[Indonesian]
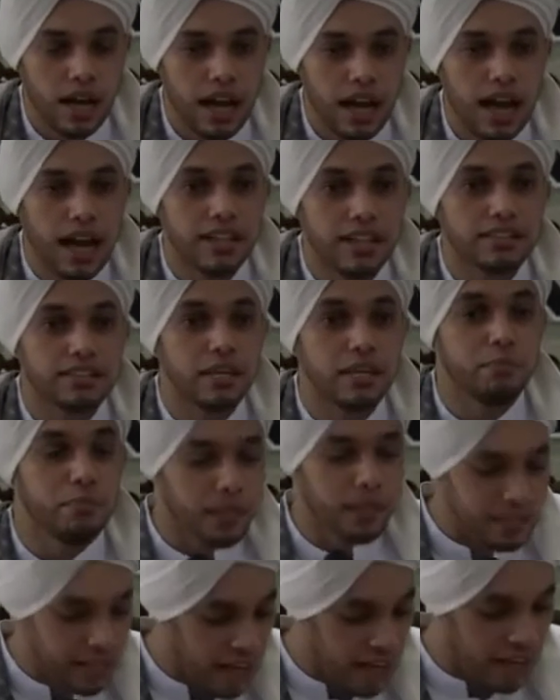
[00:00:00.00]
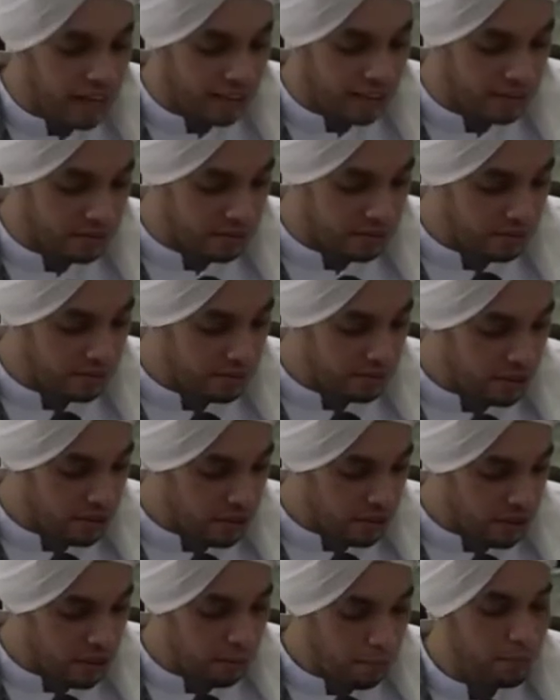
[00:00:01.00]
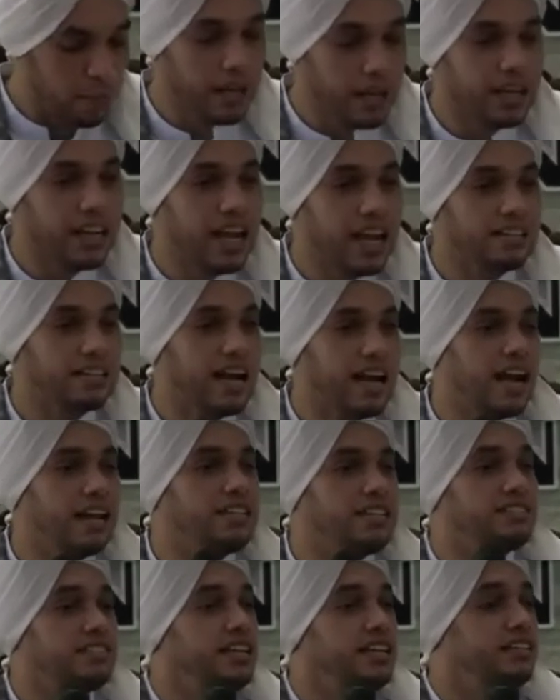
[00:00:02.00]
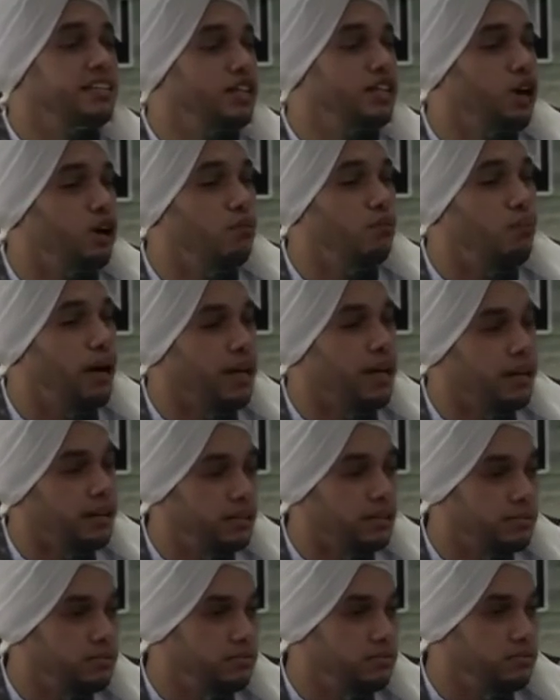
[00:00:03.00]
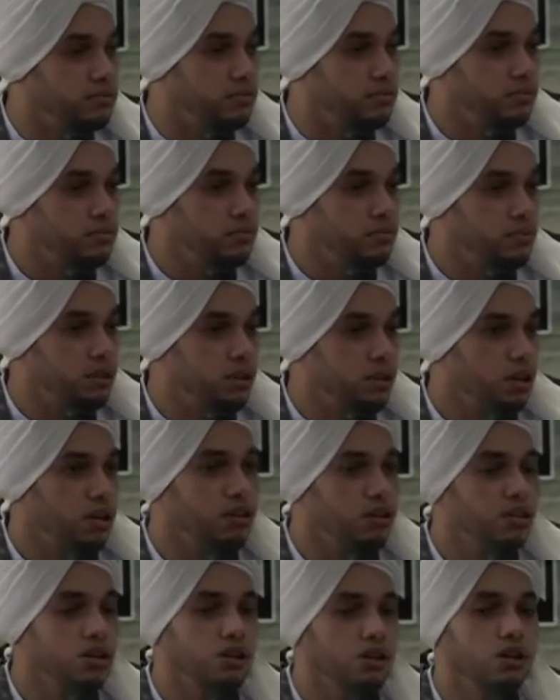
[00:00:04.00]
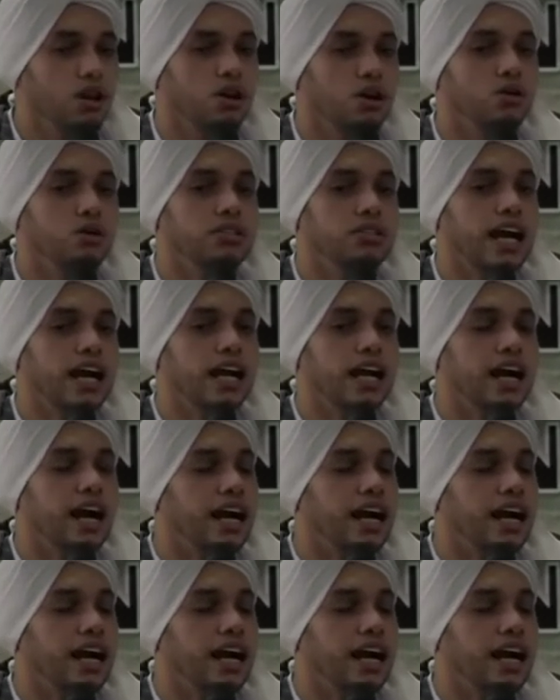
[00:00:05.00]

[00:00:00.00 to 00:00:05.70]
arti bid'ah perkataan Sayyidina Umar radhiyallahu taala